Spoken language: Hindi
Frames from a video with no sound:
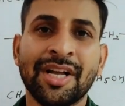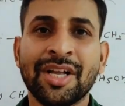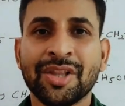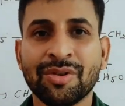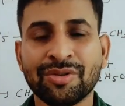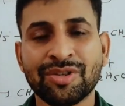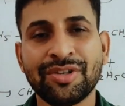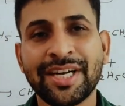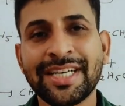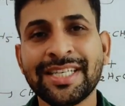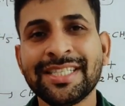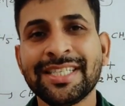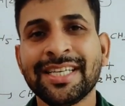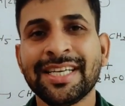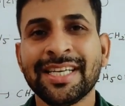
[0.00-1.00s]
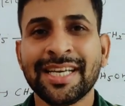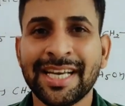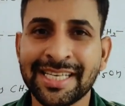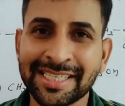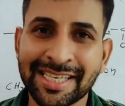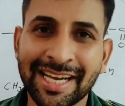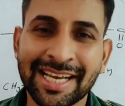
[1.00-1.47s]
तो स्टूडेंट्स
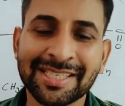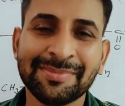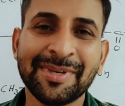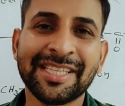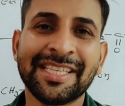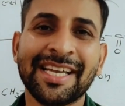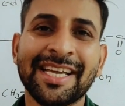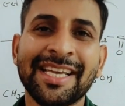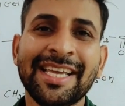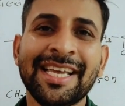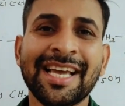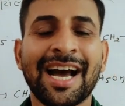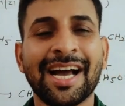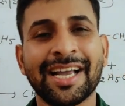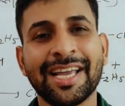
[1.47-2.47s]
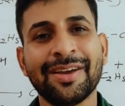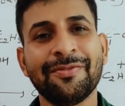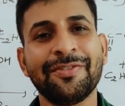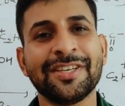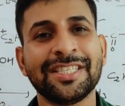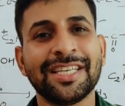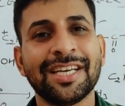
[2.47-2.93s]
इस क्लास में इतना ही आगे हम
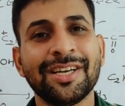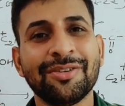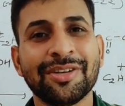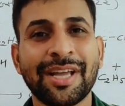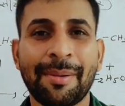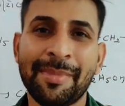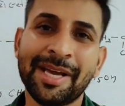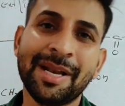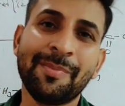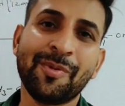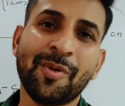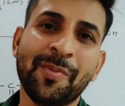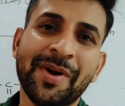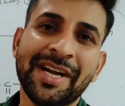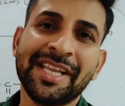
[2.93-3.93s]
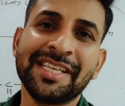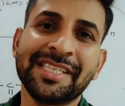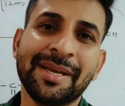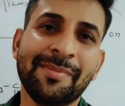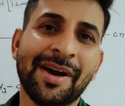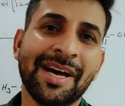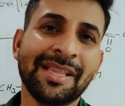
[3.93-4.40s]
फिज़िकल और केमिकल प्रॉपर्टीज़
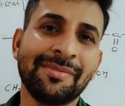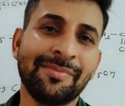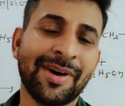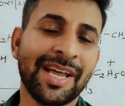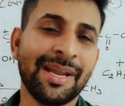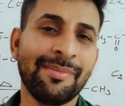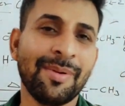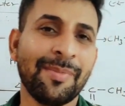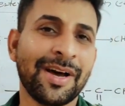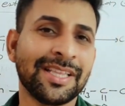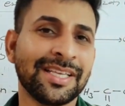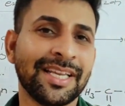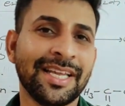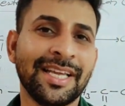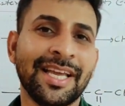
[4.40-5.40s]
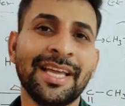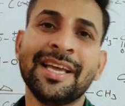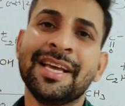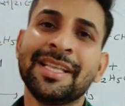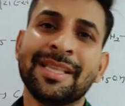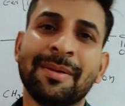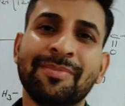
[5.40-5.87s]
के बात बारे में बात करेंगे
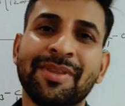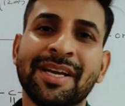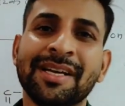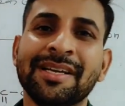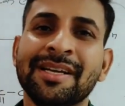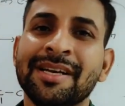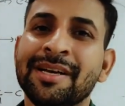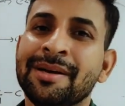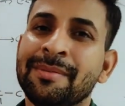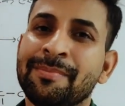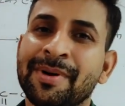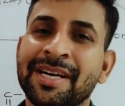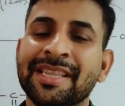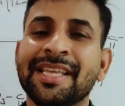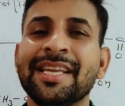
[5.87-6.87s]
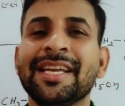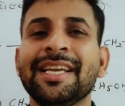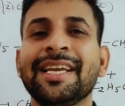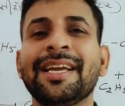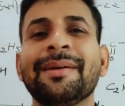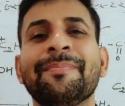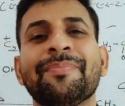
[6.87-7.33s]
तब तक पढ़ते
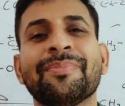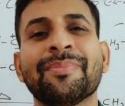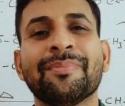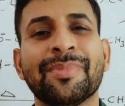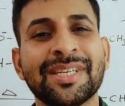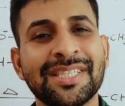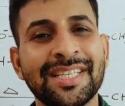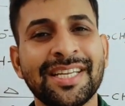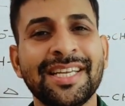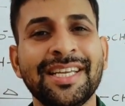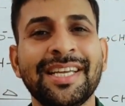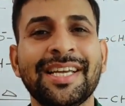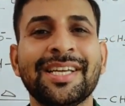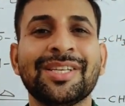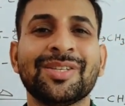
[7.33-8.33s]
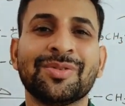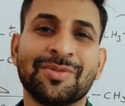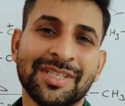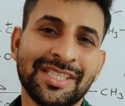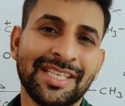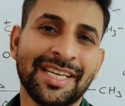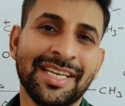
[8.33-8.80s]
रहिए मस्त रहिए
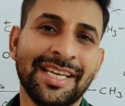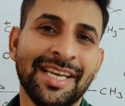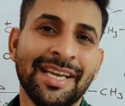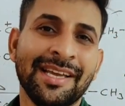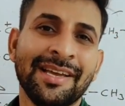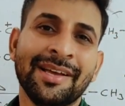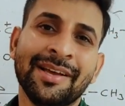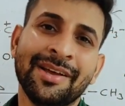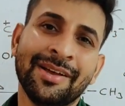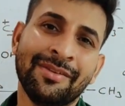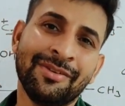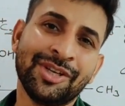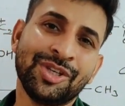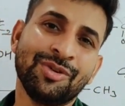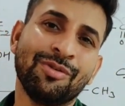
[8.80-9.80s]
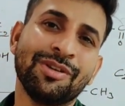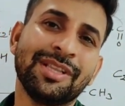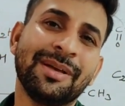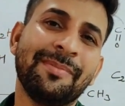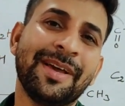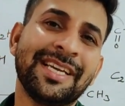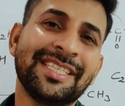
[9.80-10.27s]
स्वस्थ रहिए विश यू ऑल
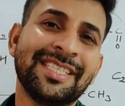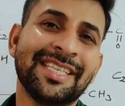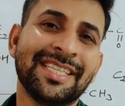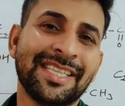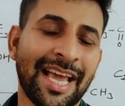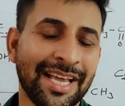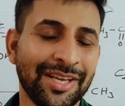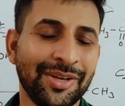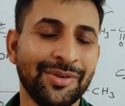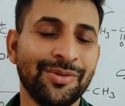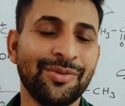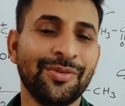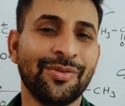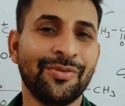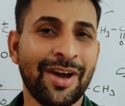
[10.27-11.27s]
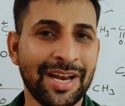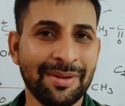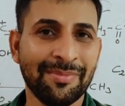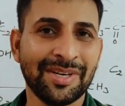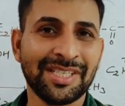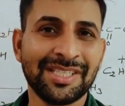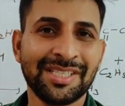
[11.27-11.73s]
द बेस्ट थैंक यू वेरी
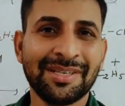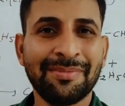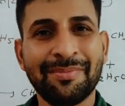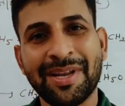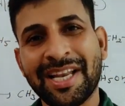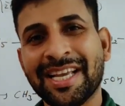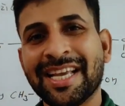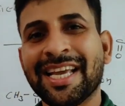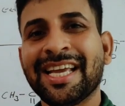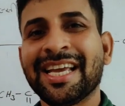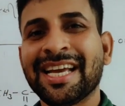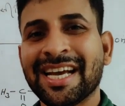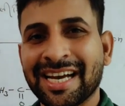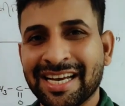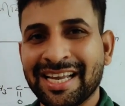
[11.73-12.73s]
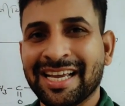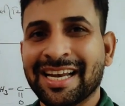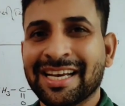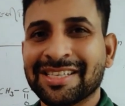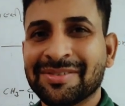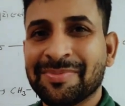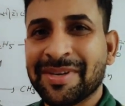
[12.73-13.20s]
मच मिलेंगे अगली
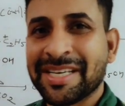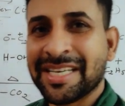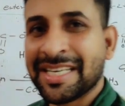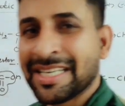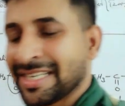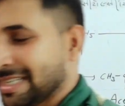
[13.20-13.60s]
क्लास में